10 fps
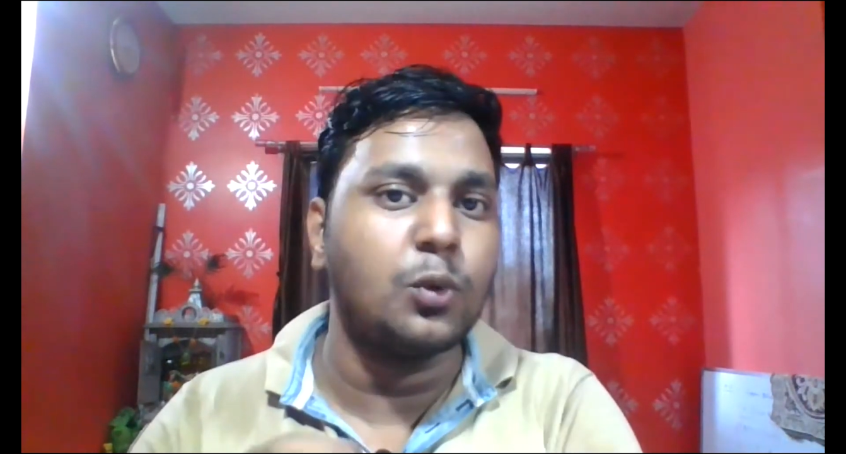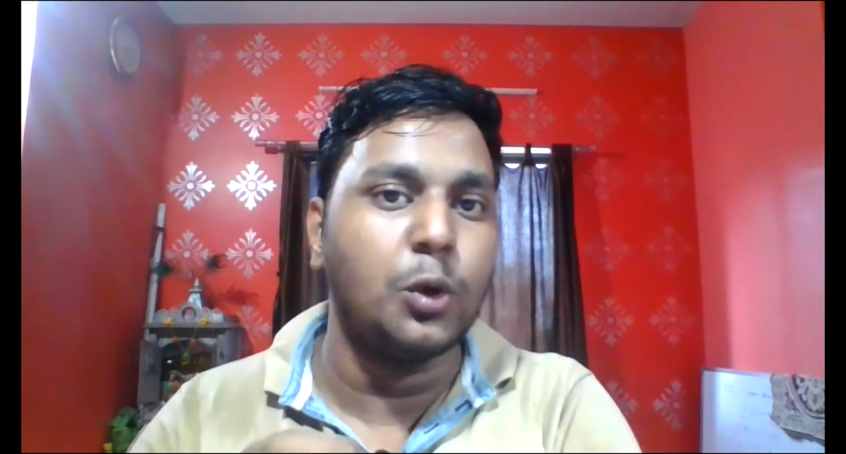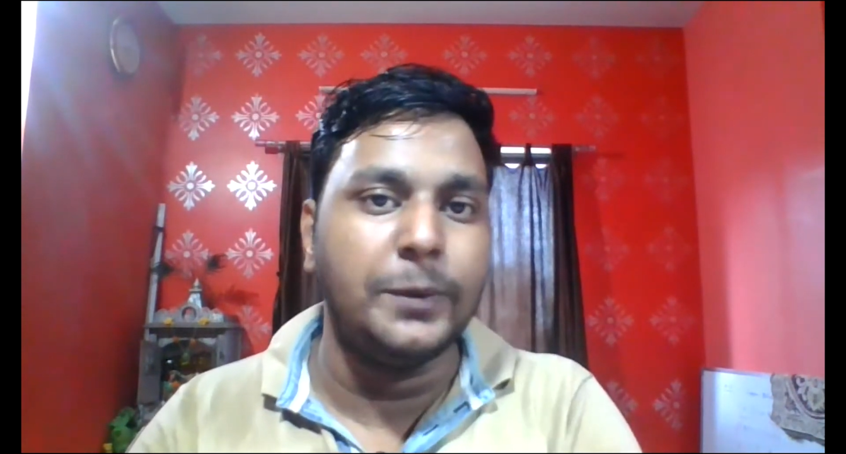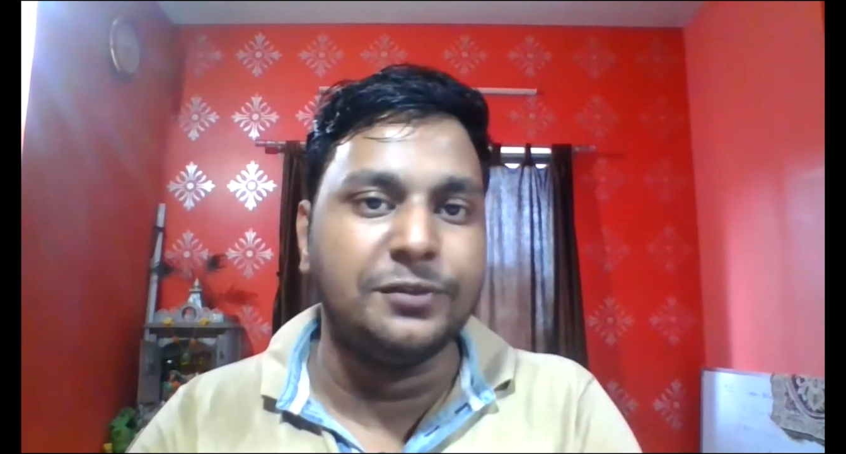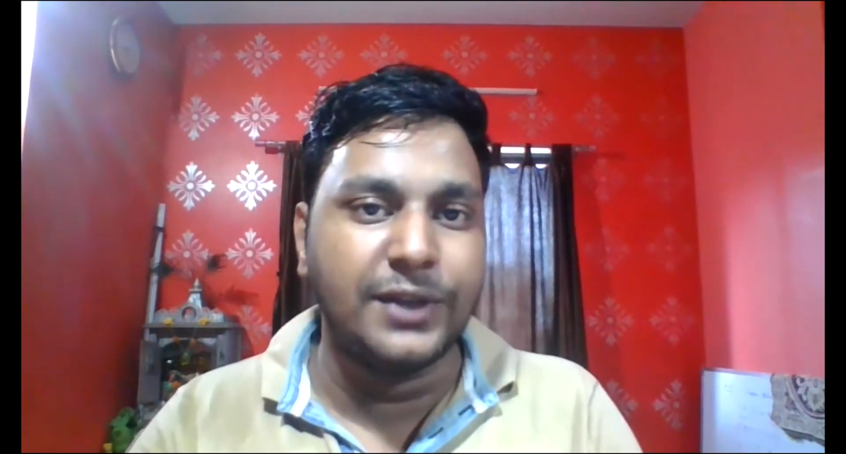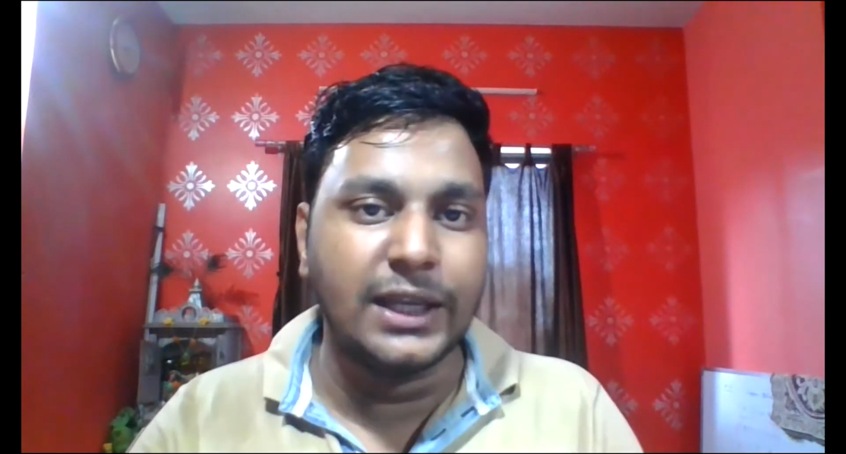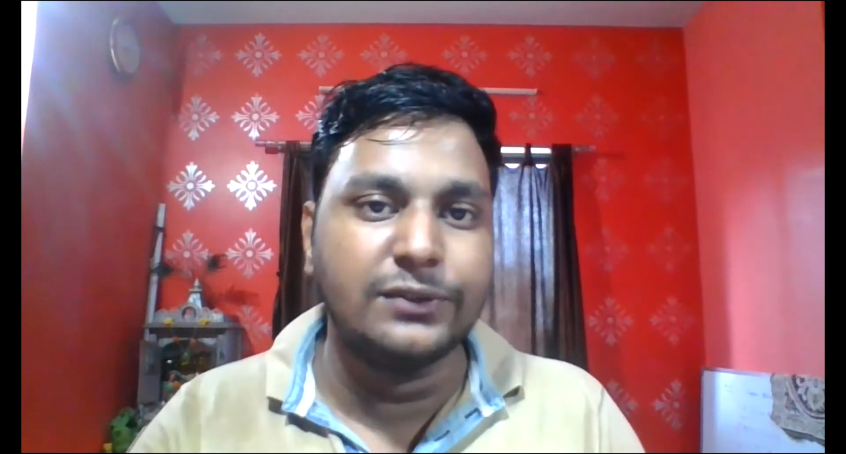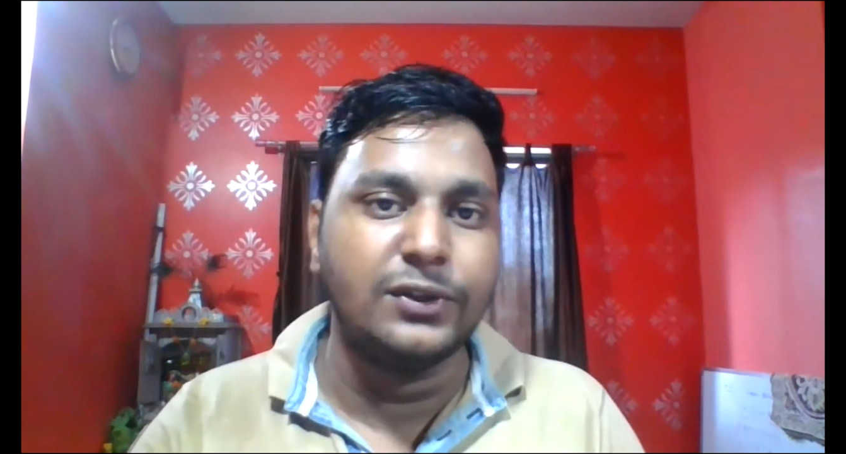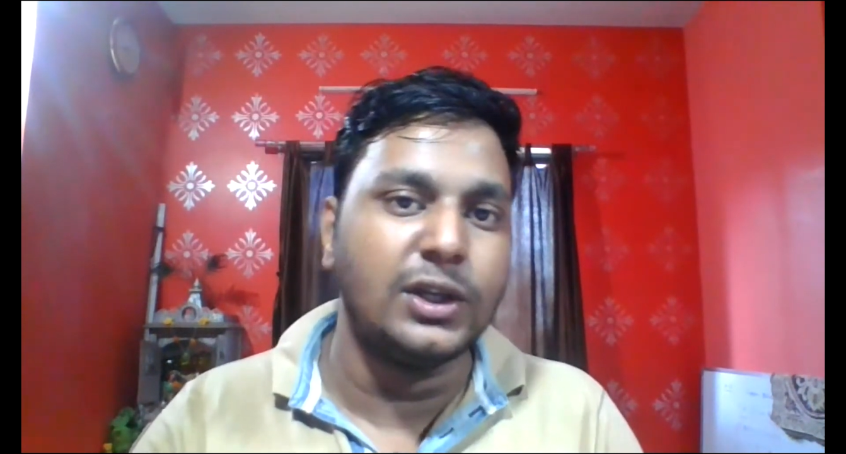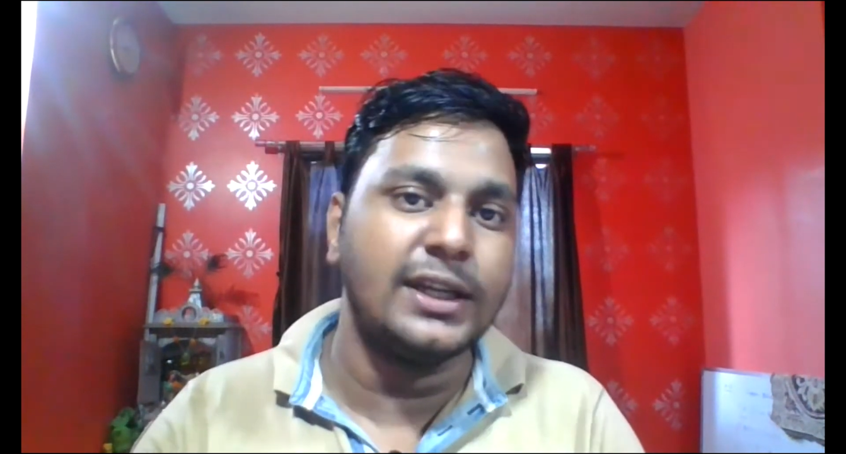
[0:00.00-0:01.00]
कोई भी फेक
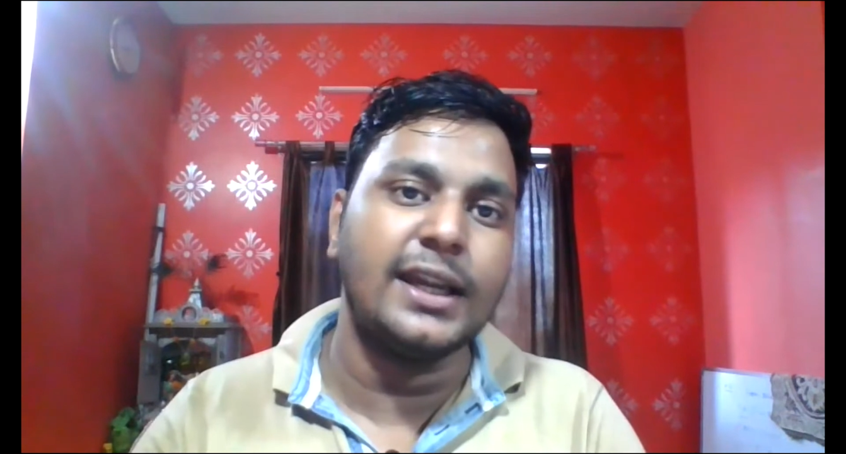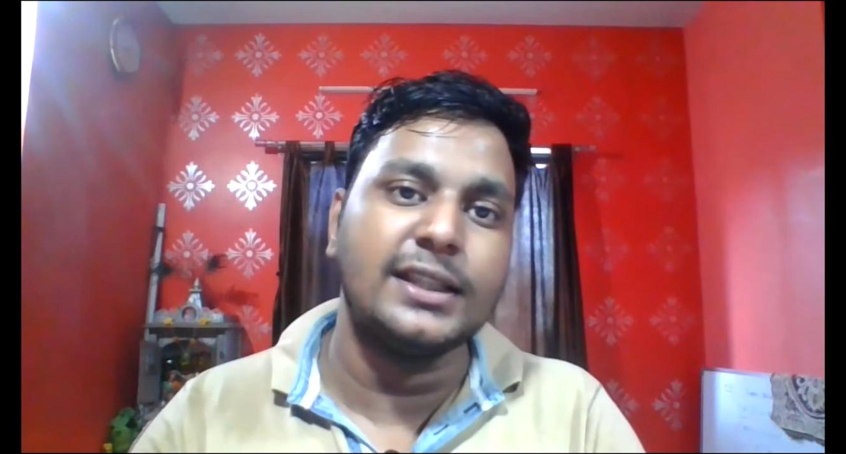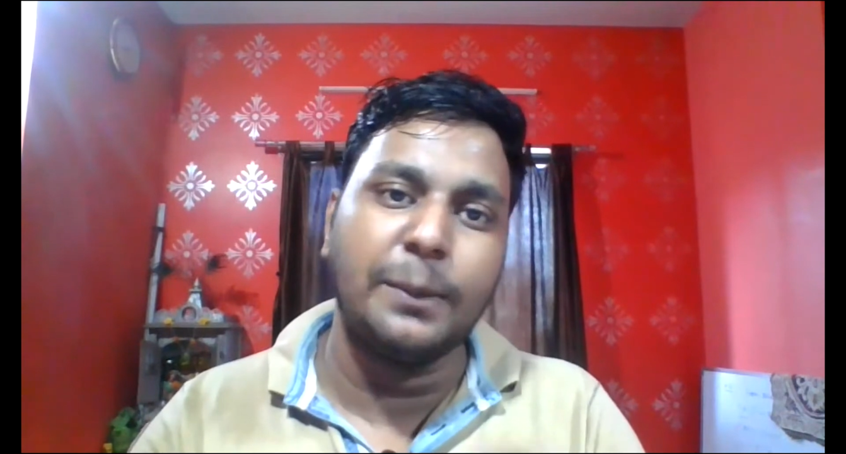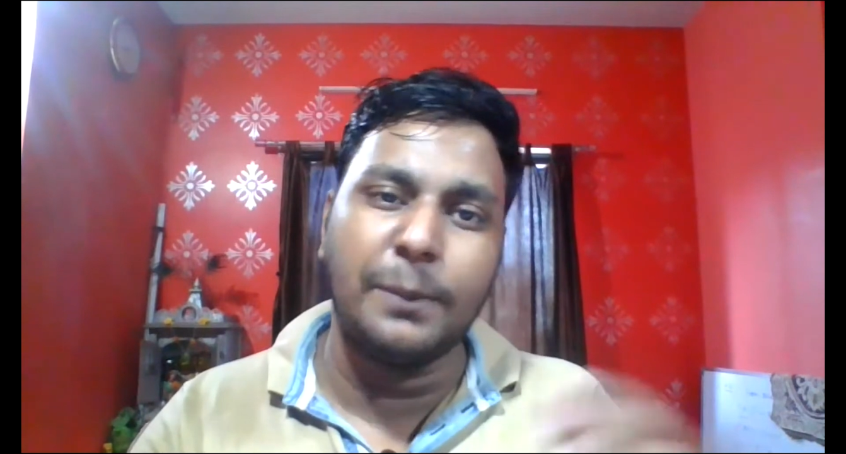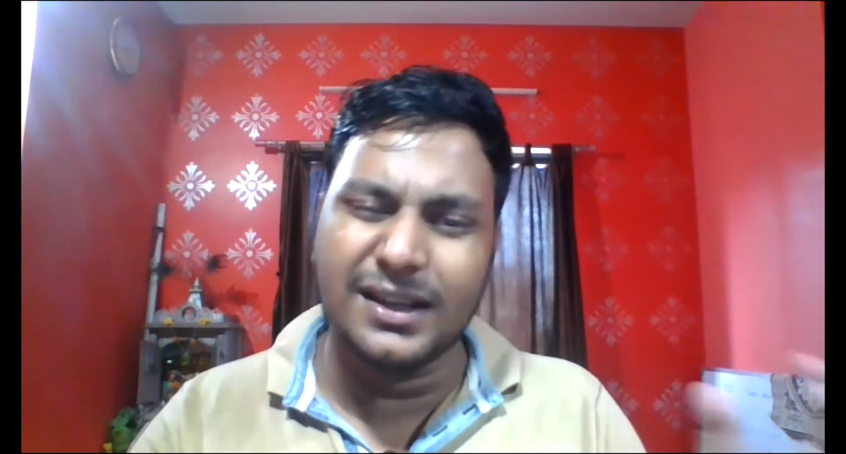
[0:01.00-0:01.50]
वीडियो नहीं डालता